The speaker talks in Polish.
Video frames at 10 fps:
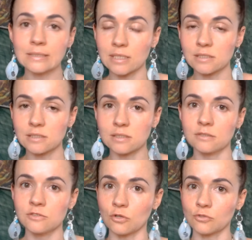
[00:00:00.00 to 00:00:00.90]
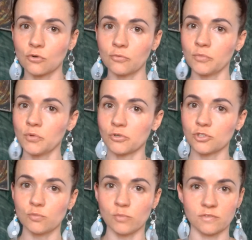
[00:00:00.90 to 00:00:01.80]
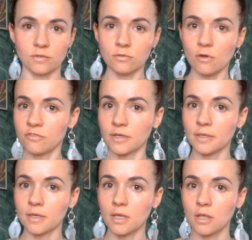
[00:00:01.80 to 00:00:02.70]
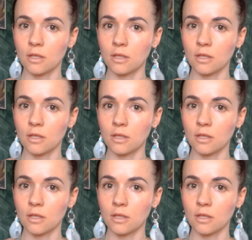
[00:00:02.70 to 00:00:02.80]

jest istotą miłości bezwarunkowej.